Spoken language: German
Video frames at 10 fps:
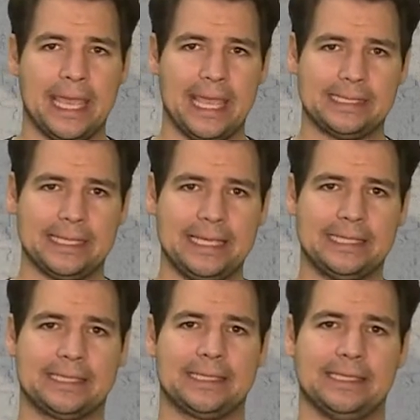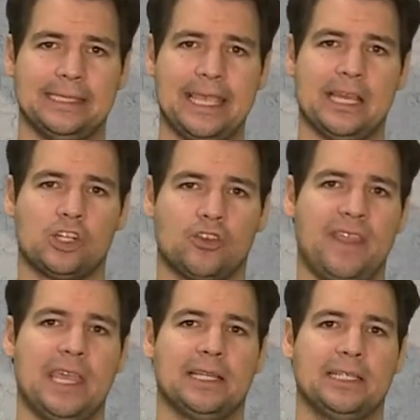Es ist sehr
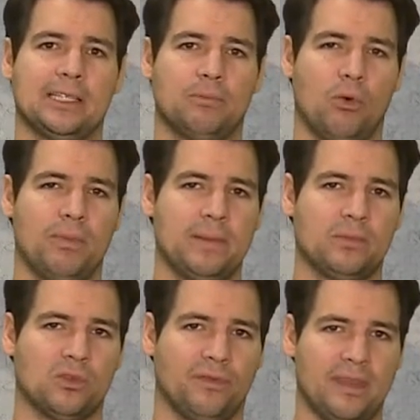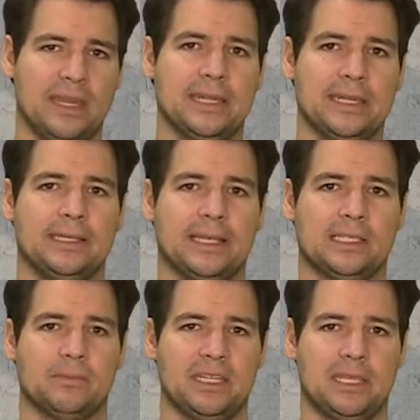schwer, das Problem zu finden,
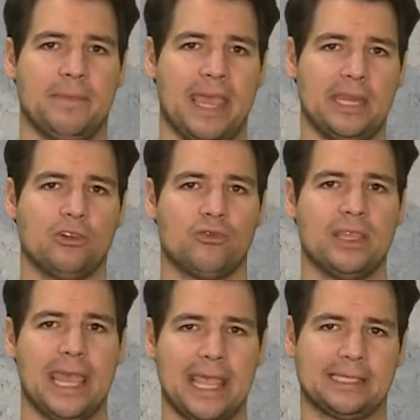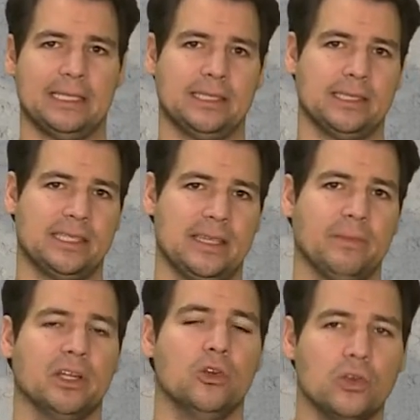das mit dem Entry-Exit-System
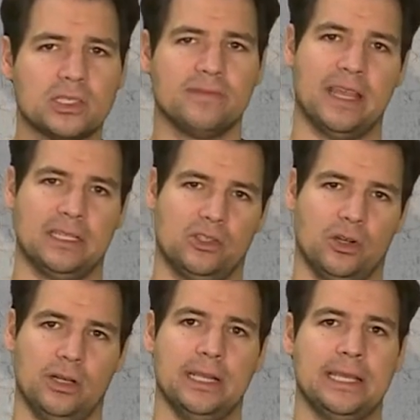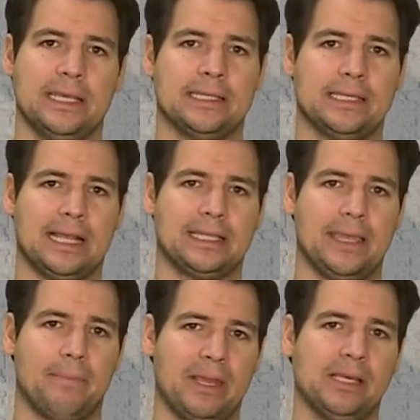gelöst werden soll, sagt
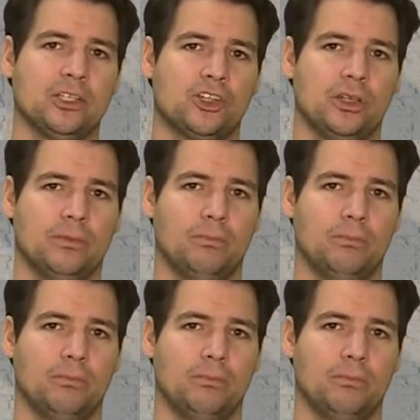der belgische